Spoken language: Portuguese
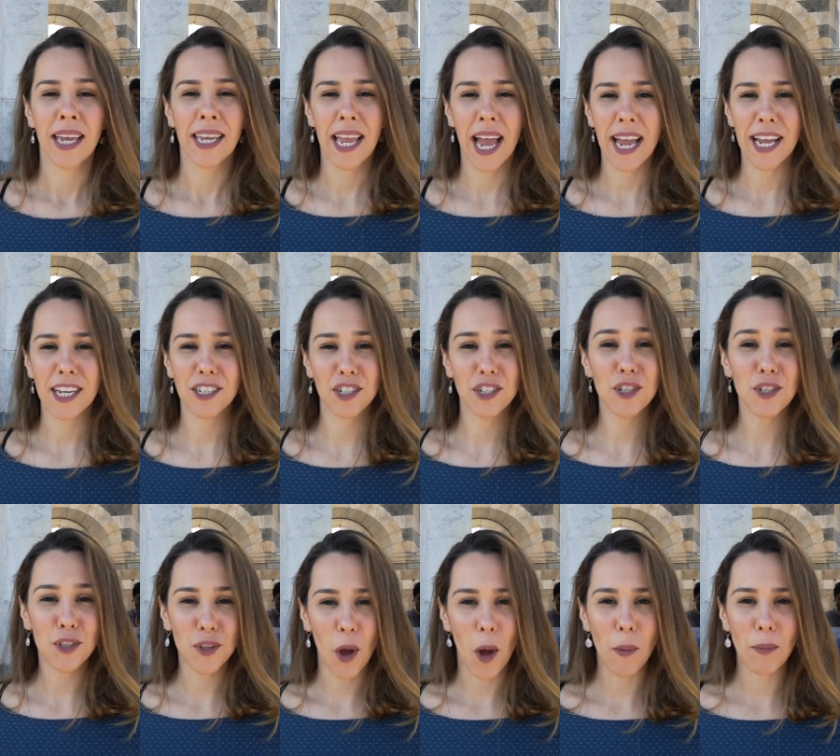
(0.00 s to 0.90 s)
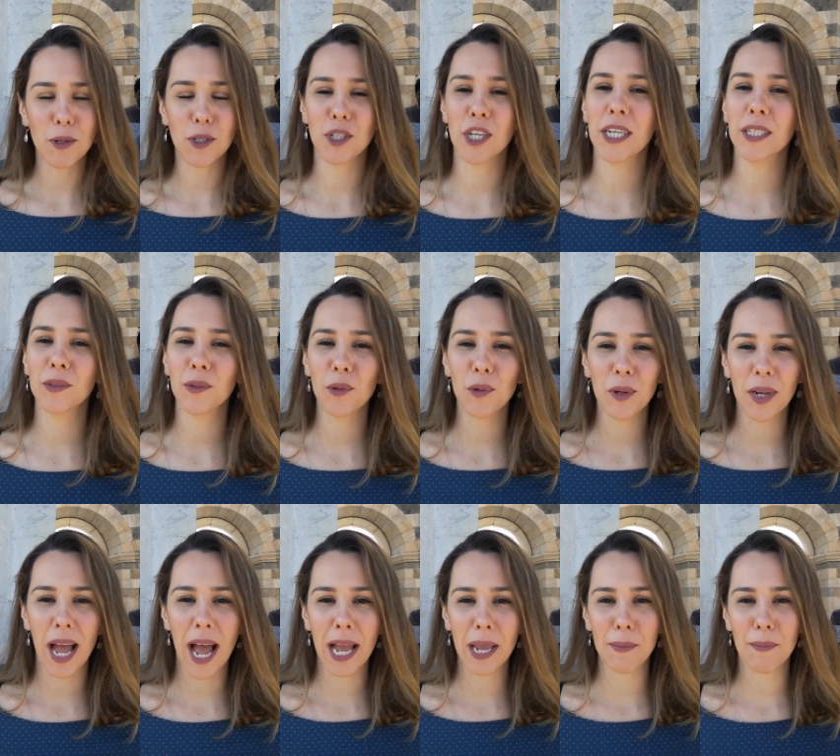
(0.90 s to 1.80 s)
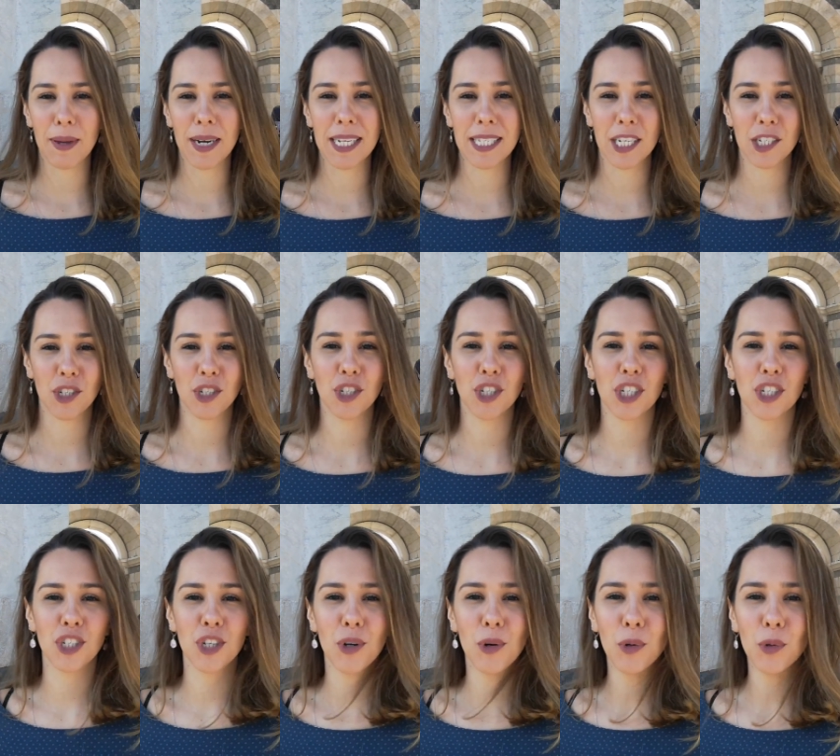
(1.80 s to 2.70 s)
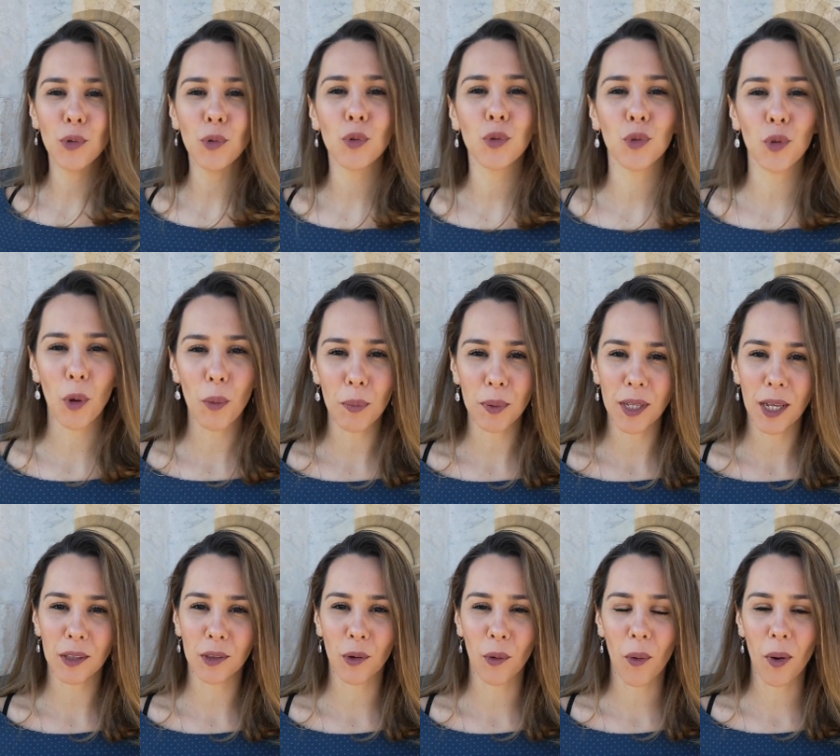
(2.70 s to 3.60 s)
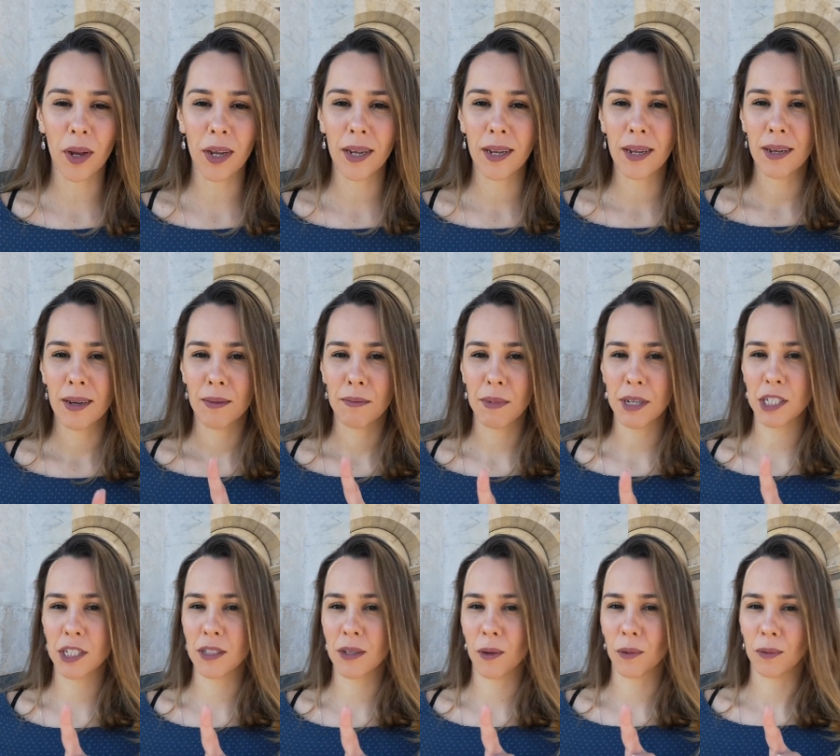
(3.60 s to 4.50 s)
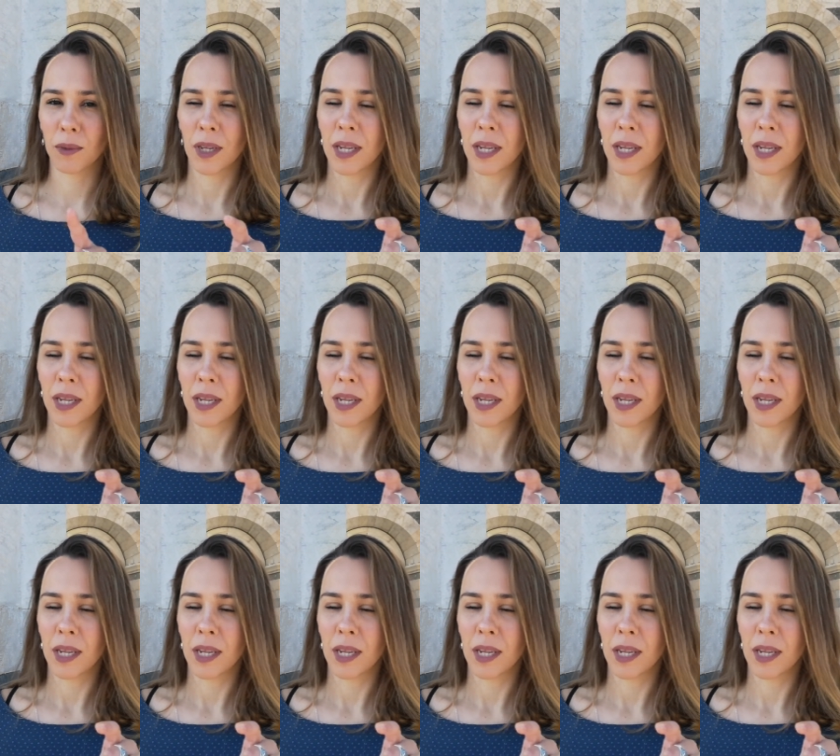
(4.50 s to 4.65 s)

E aí a gente sobe, chega num lugar que parece que a gente já chegou no topo da torre, mas não.